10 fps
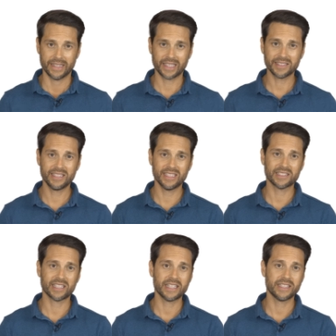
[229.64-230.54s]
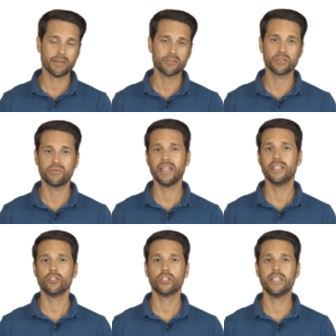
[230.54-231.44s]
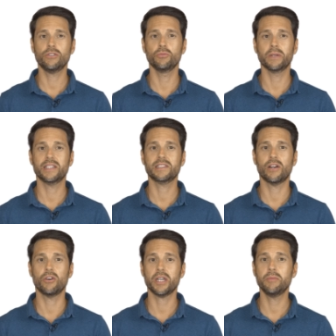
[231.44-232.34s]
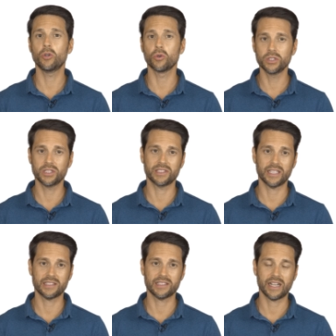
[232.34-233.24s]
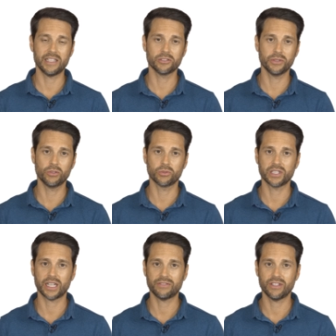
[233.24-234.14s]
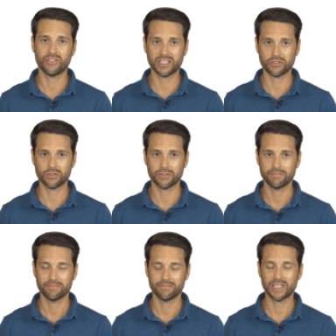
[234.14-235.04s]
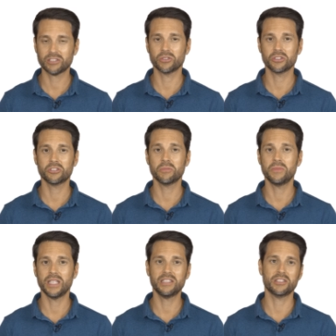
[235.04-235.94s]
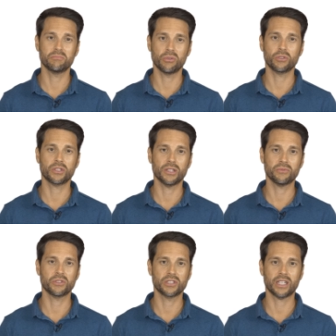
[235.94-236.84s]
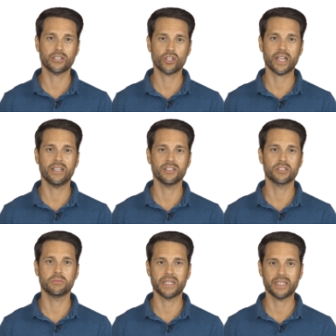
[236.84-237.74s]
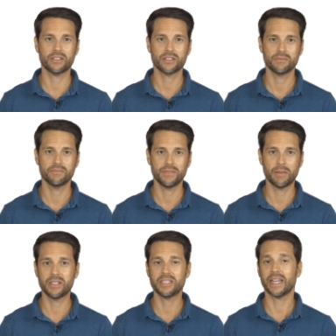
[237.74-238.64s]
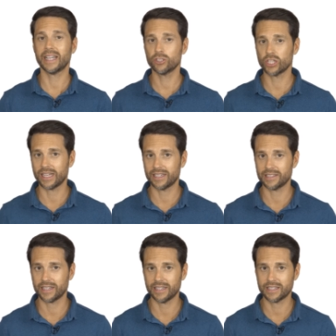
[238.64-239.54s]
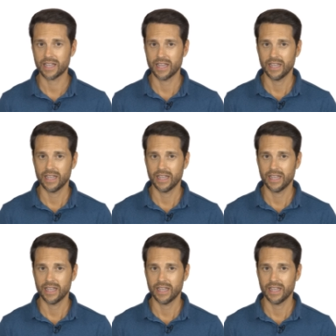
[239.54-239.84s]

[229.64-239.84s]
Dass ihr das Recht habt zu wählen, steht übrigens auch im Grundgesetz, also in unserer Verfassung. Was uns zum nächsten Punkt auf unserer Checkliste bringt, nämlich der Rechtsstaatlichkeit.